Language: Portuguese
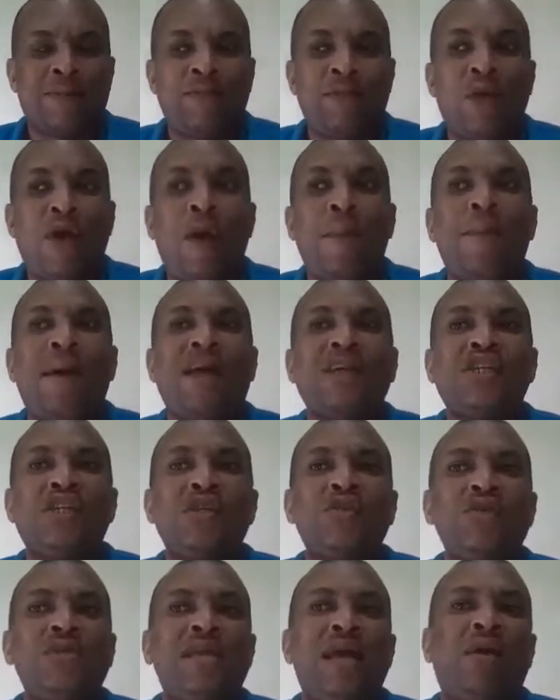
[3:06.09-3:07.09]
Então, a
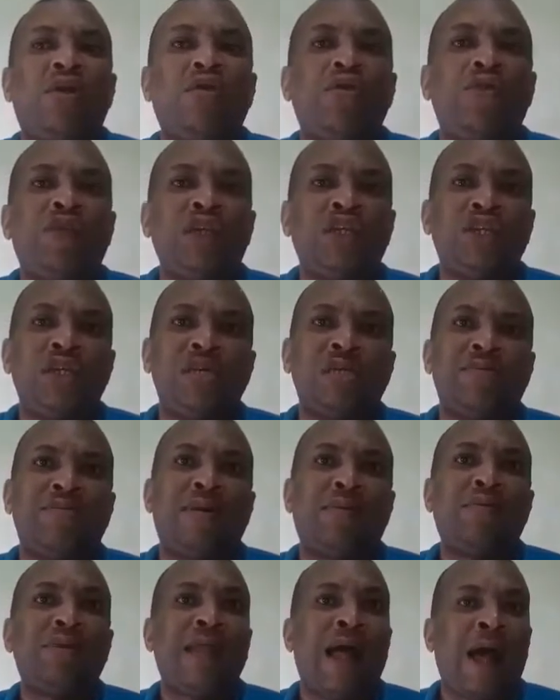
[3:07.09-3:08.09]
partir do século XX, isso
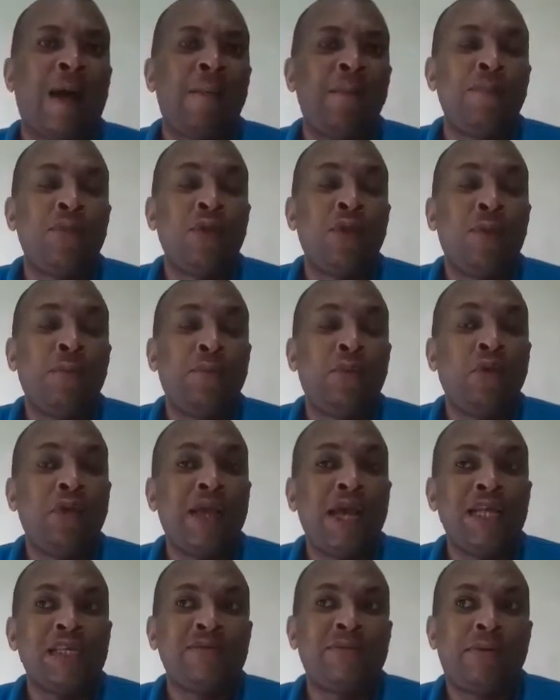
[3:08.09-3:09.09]
vai mudar. Por
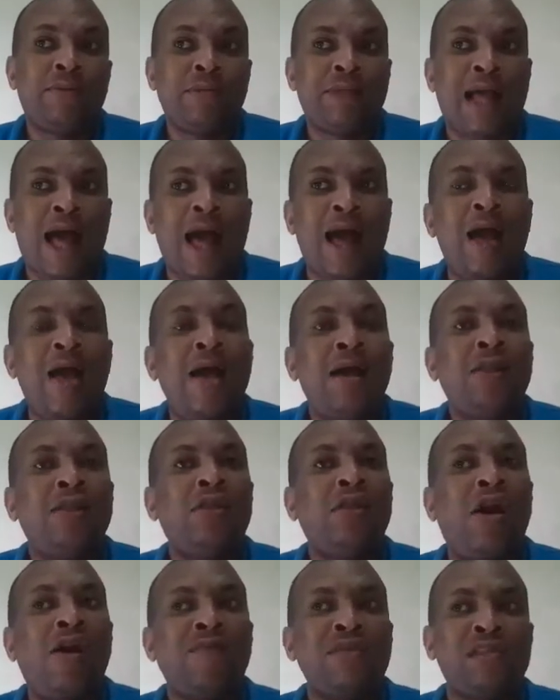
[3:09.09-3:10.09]
que isso vai mudar?
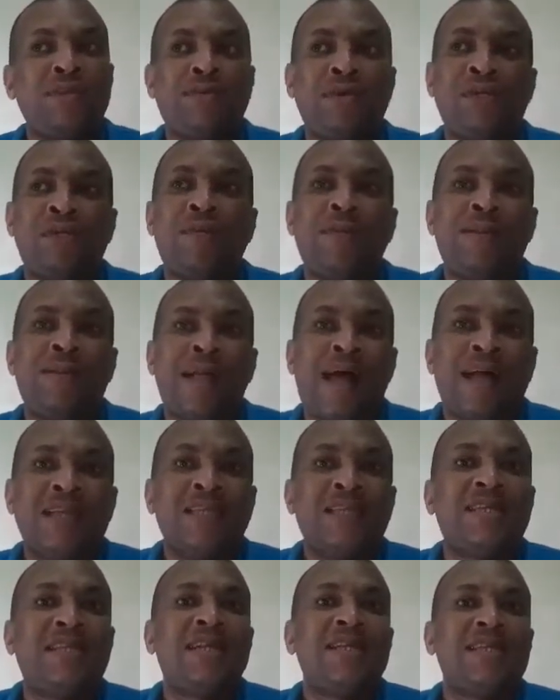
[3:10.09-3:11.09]
Novas
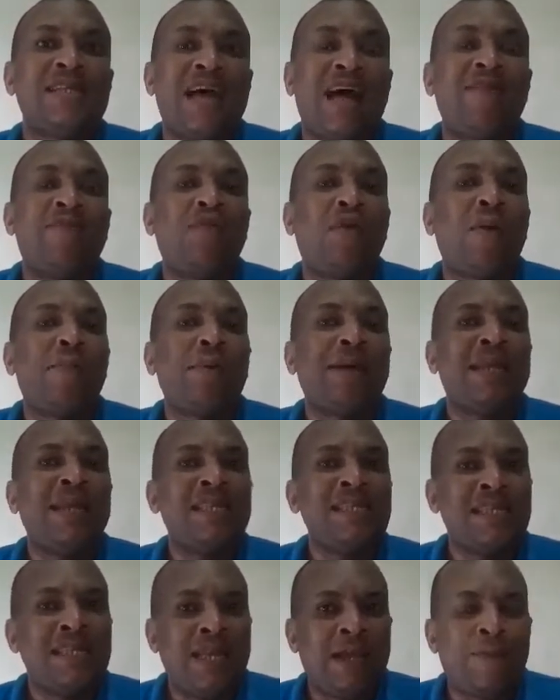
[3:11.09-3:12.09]
possibilidades de dançar vão
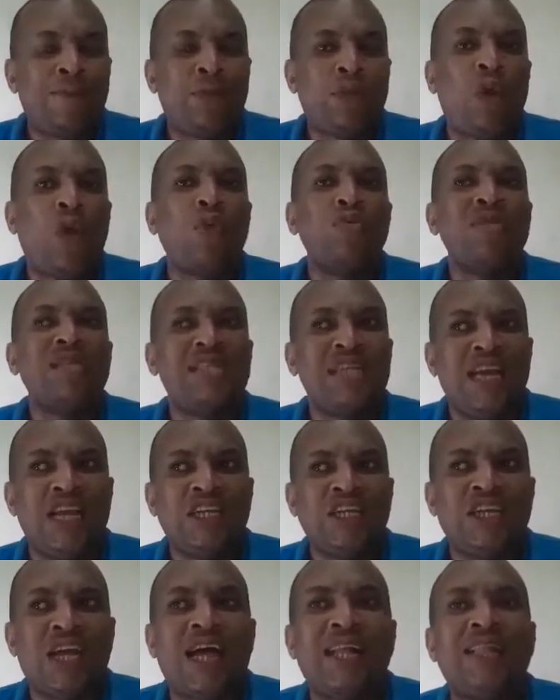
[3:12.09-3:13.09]
aparecer. Ou
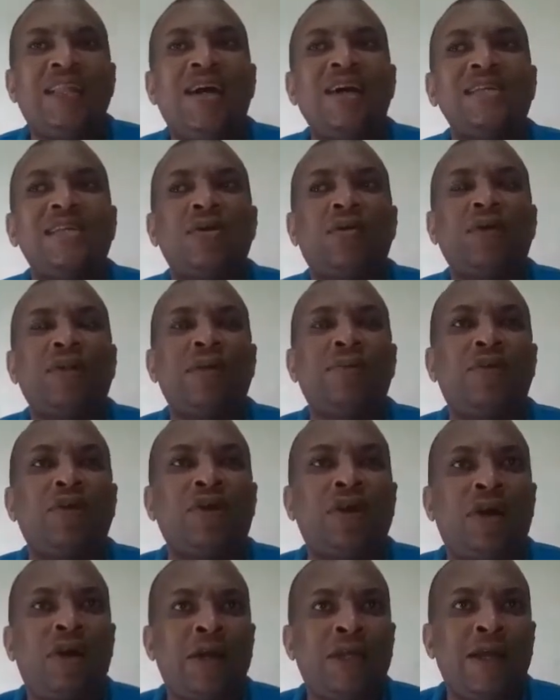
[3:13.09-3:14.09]
seja, a dança
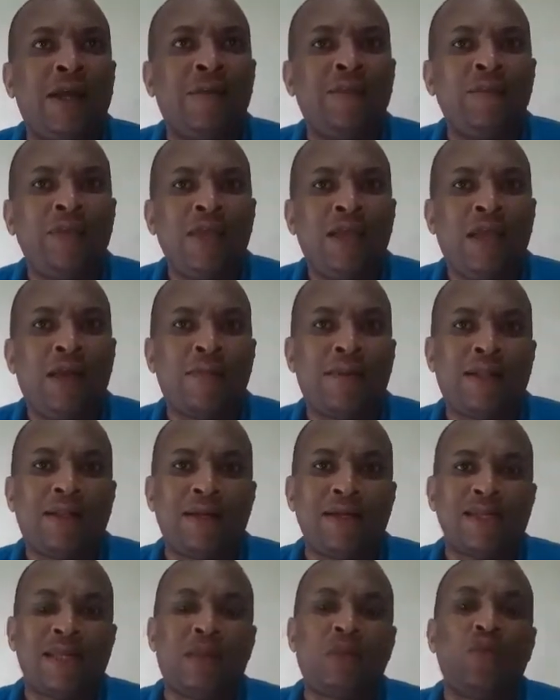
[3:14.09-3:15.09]
contemporânea que é uma
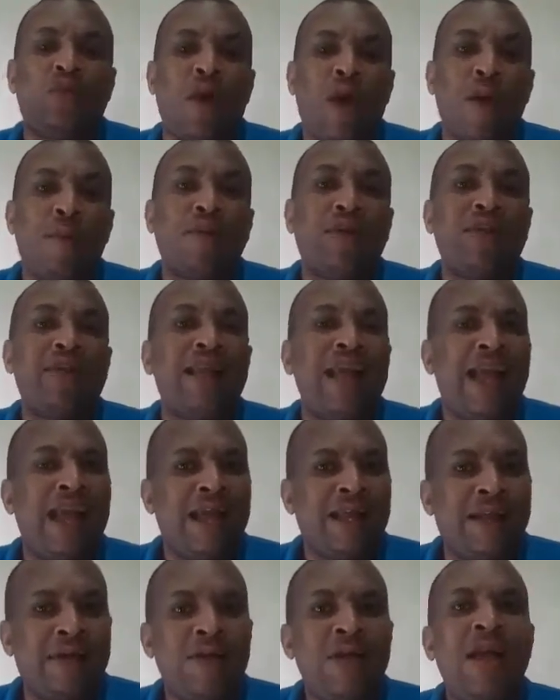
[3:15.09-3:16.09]
dança atual,
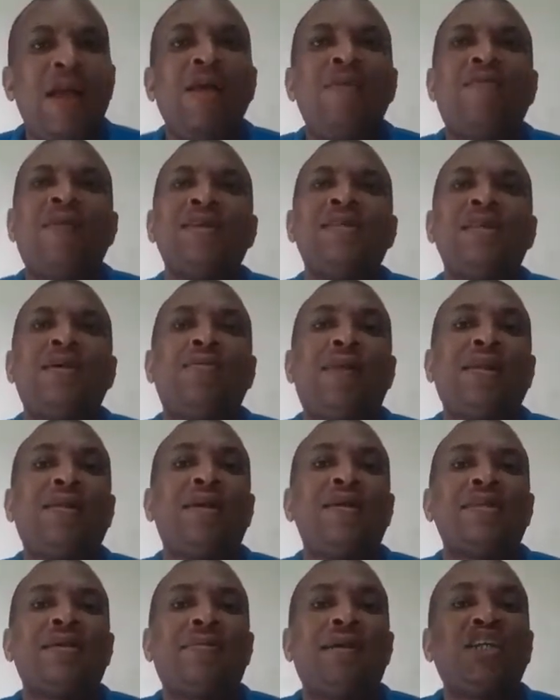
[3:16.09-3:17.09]
moderna, vai ser uma
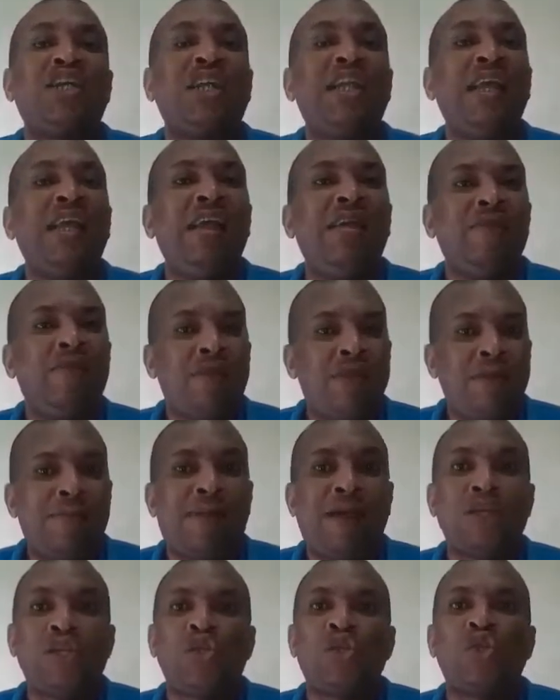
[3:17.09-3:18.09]
dança mais livre,
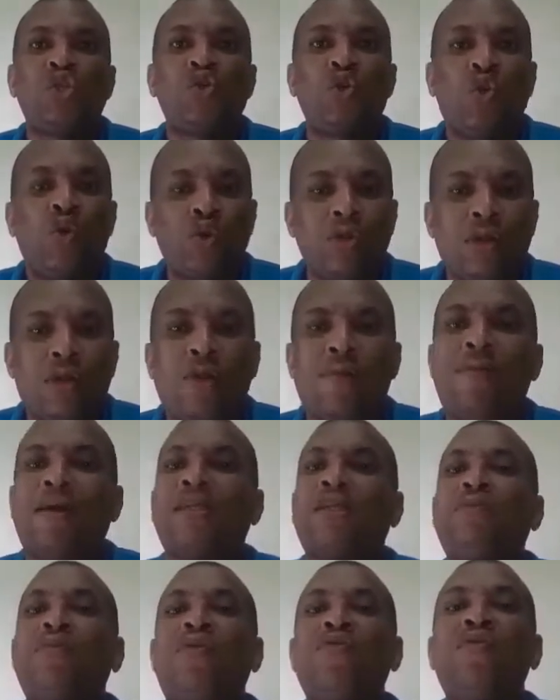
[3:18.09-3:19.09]
mais solta, com
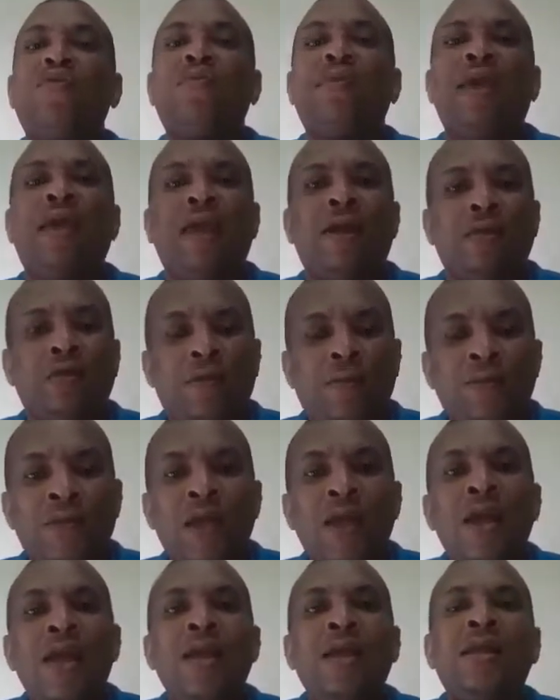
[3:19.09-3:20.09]
mais movimento.
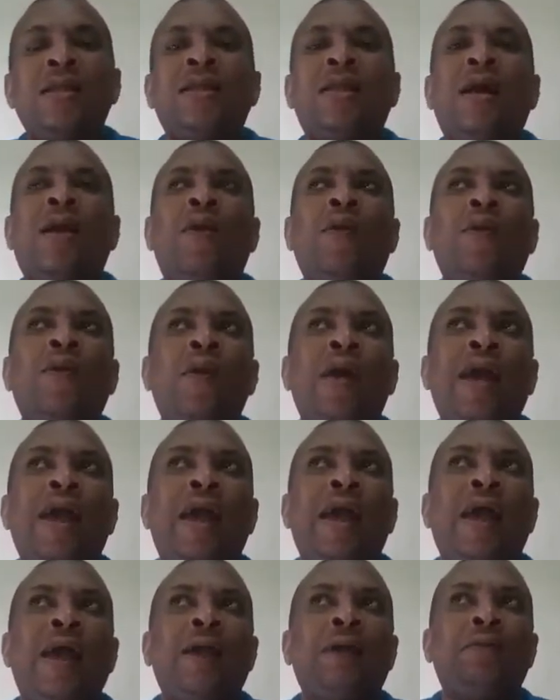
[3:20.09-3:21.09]
Então,
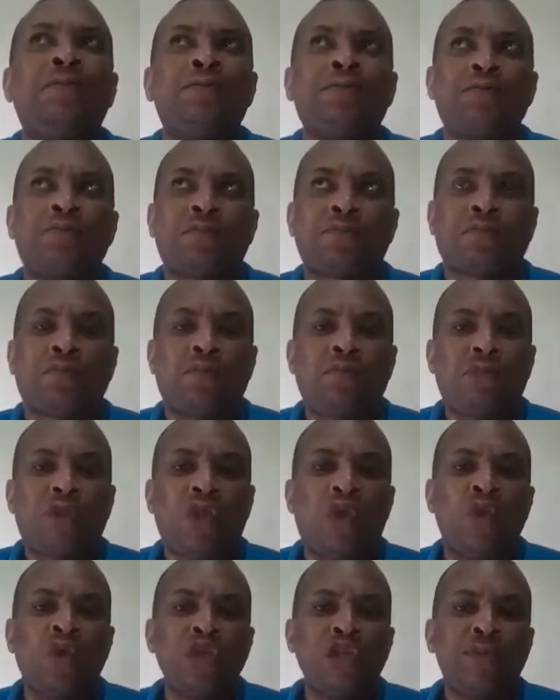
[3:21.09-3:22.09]
é,
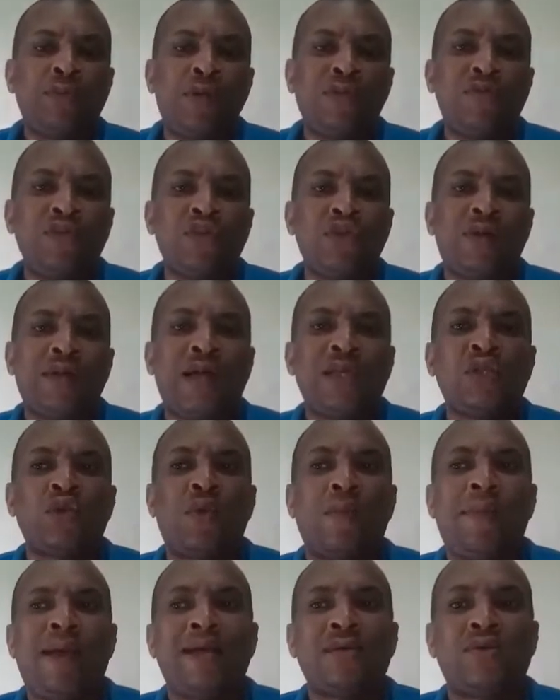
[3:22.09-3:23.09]
os profissionais
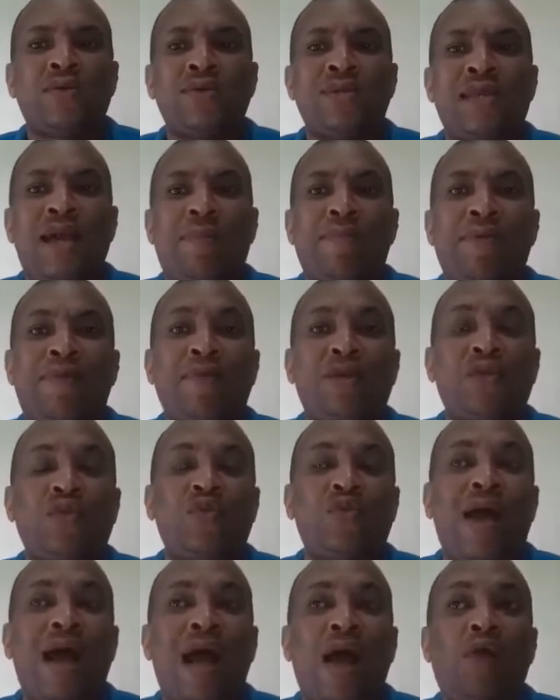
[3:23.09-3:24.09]
começam a se
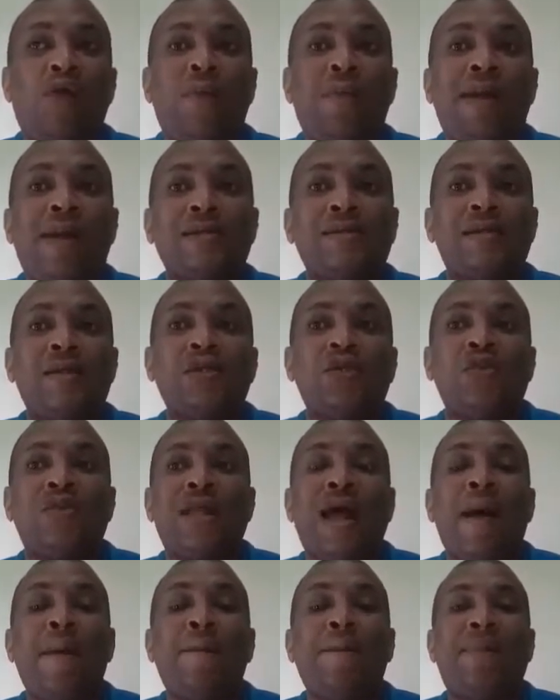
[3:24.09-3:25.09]
aperfeiçoar, começam a
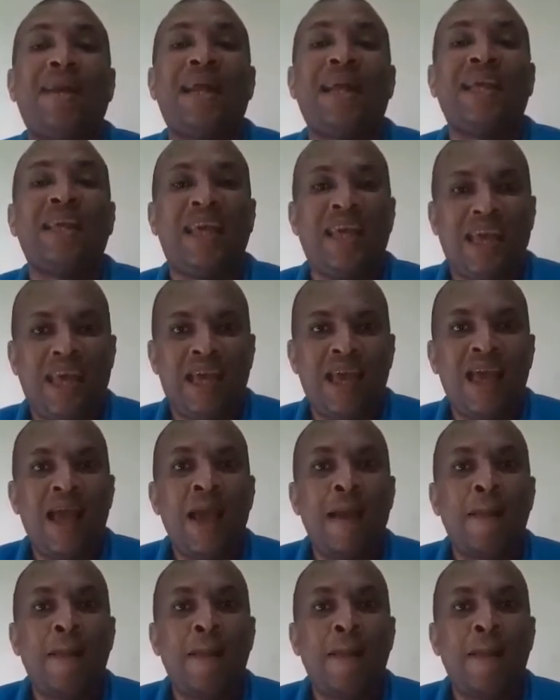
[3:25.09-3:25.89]
estudar para quê?